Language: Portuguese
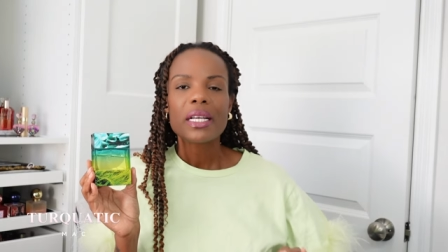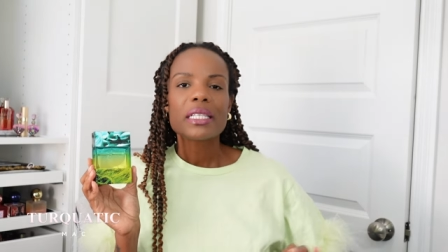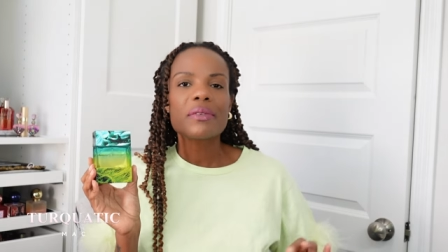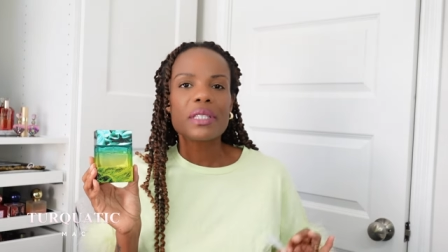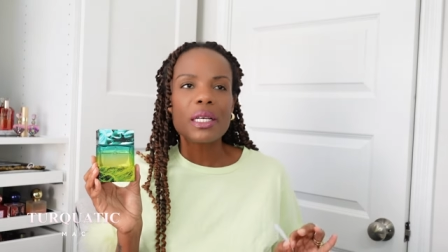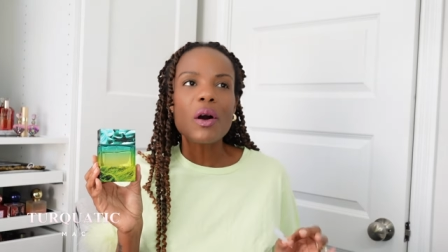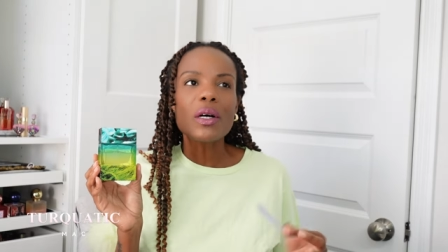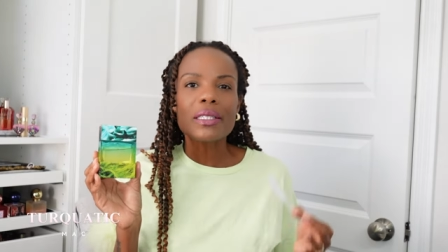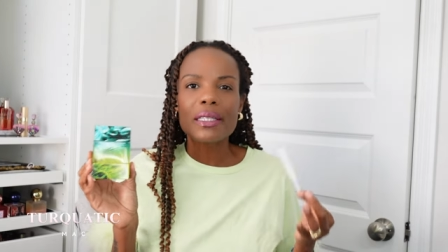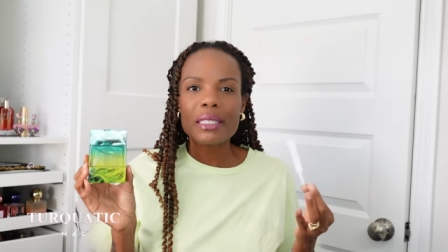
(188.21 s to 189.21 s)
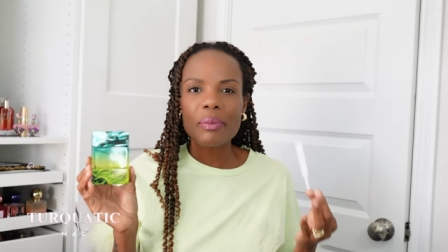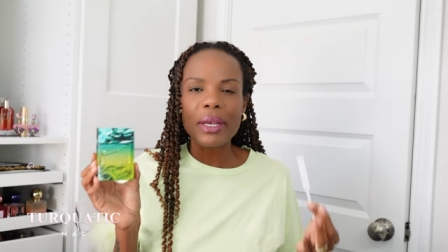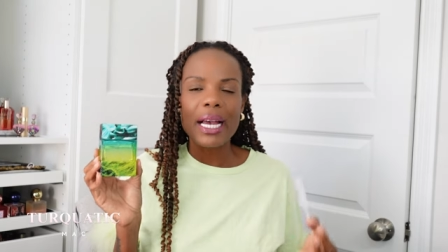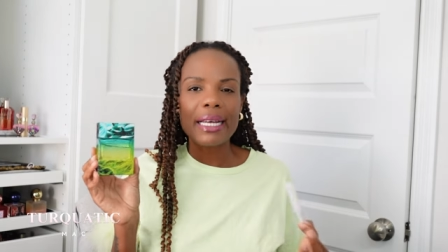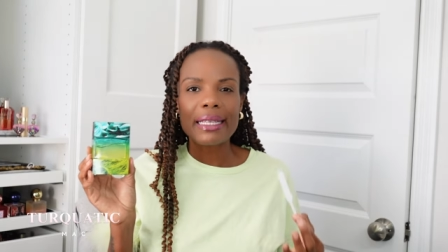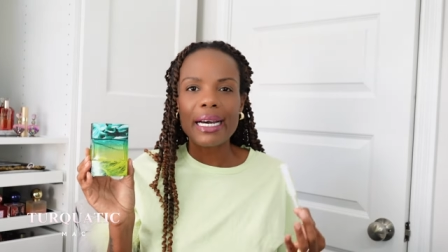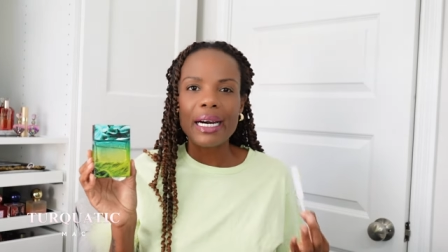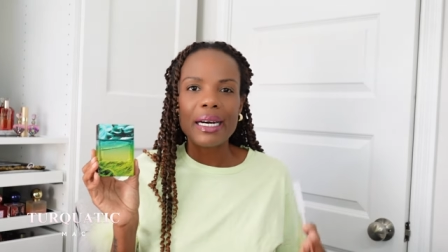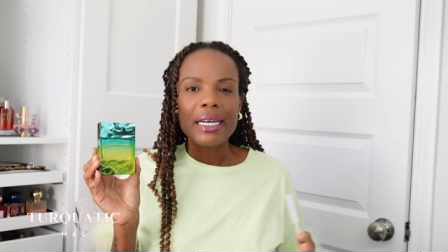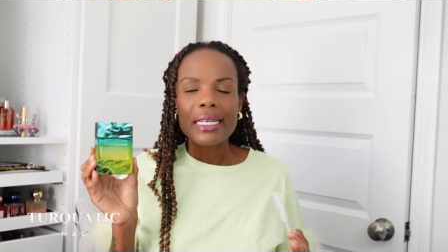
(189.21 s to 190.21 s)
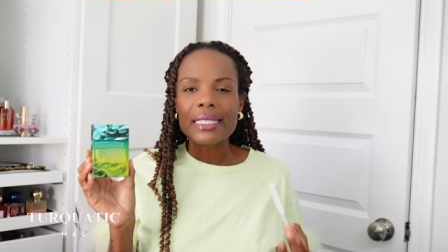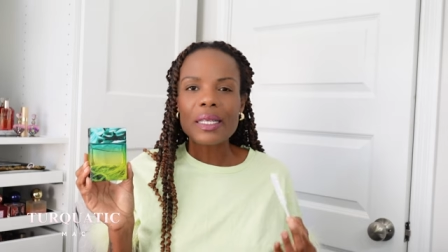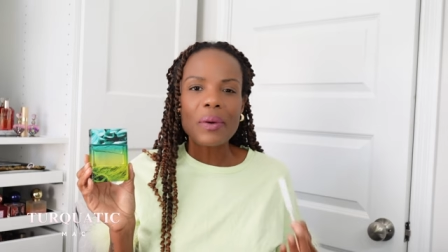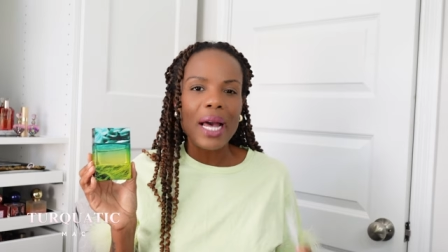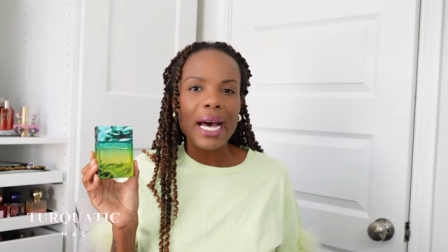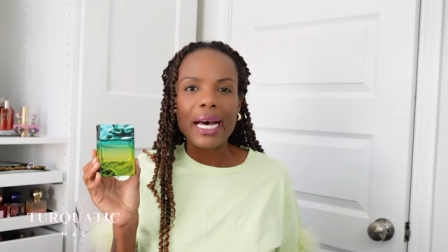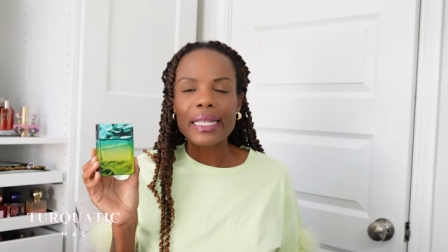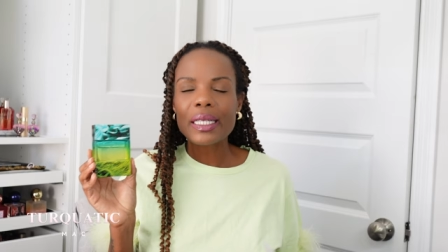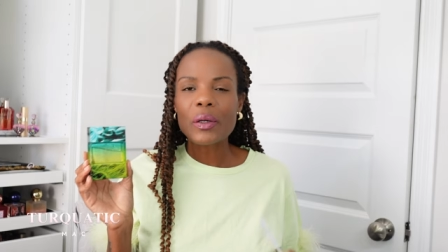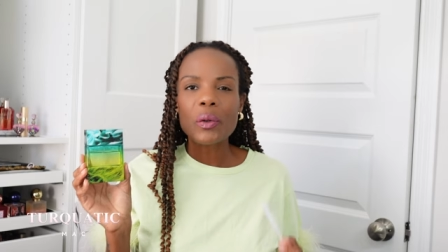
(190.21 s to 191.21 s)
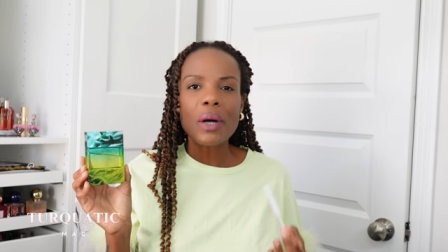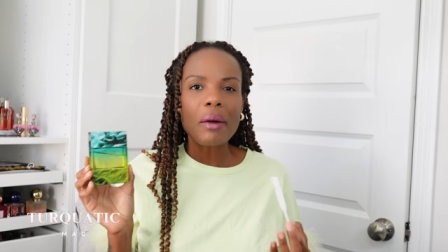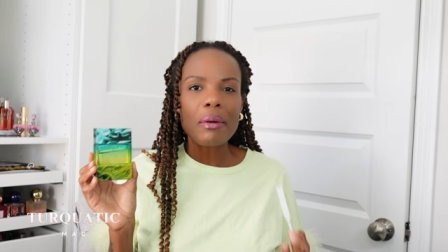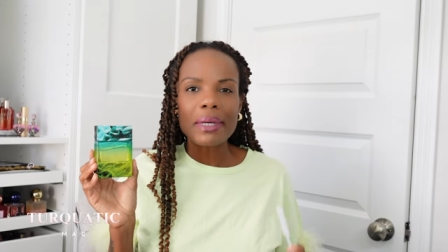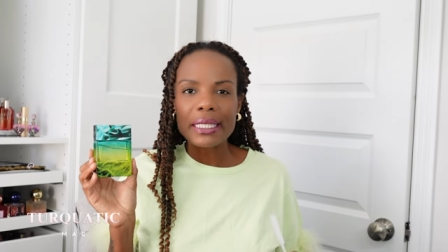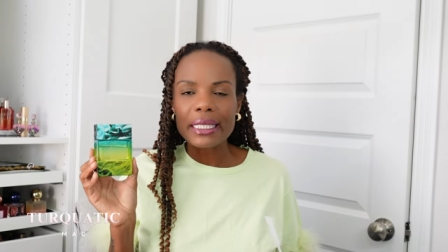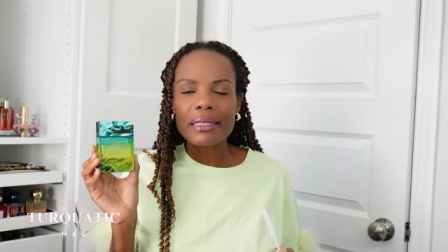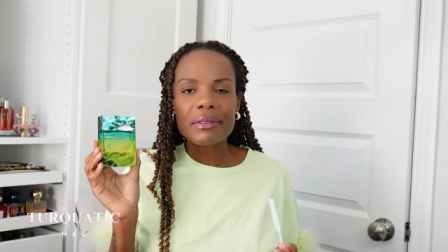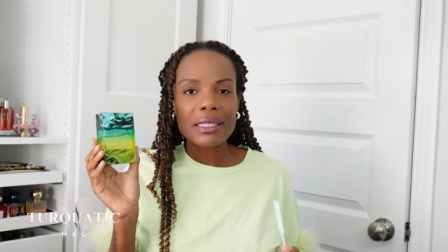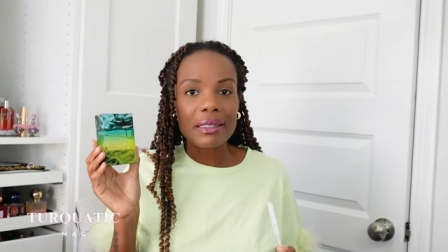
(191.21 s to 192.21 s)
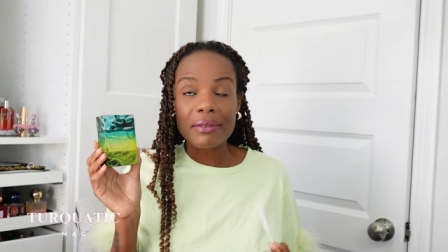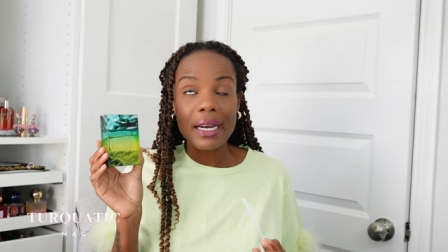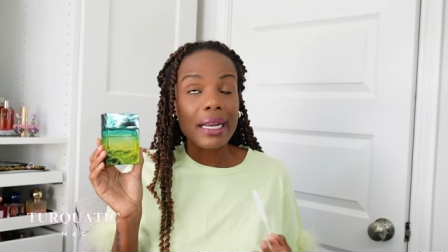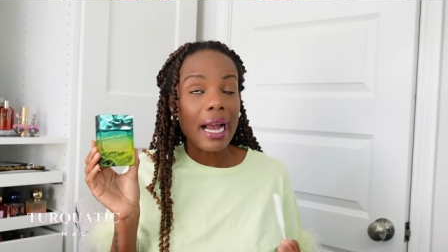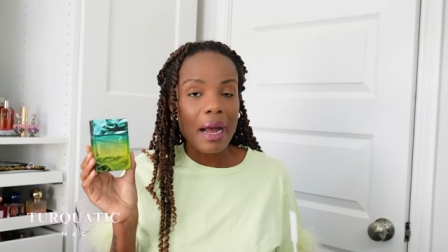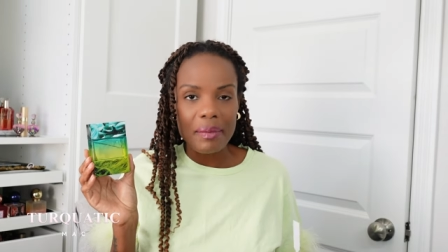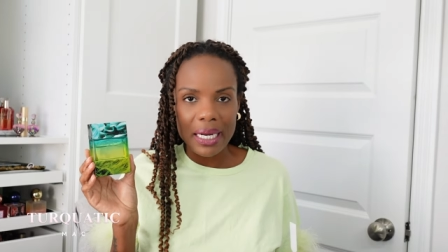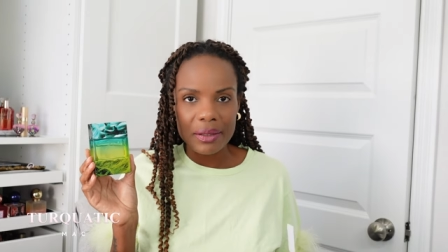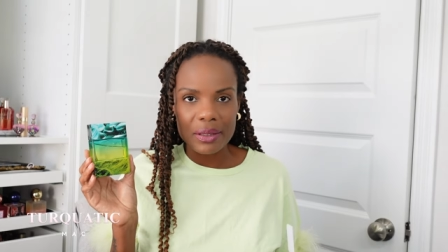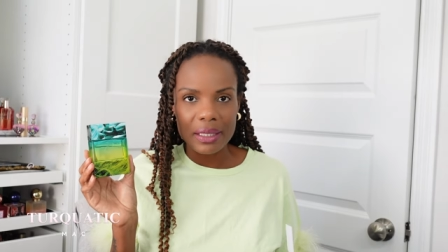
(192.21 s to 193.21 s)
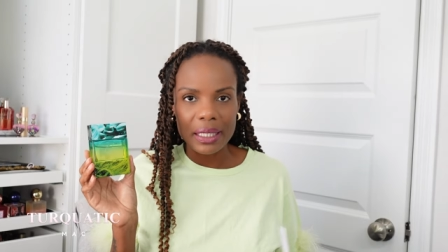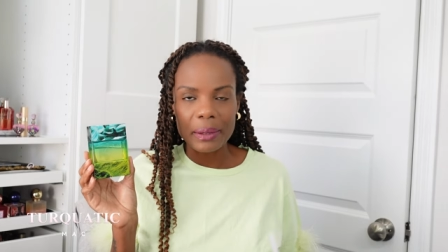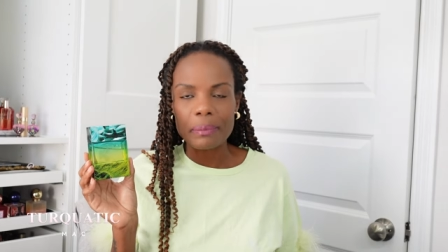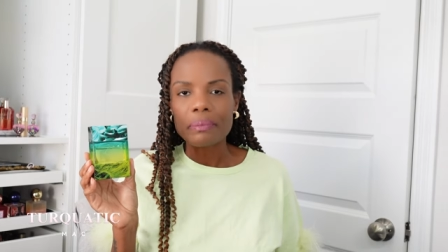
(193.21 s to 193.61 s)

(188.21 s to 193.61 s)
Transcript: Se você gosta dessa pegada salgada ou água marinha, você vai amar isso daqui.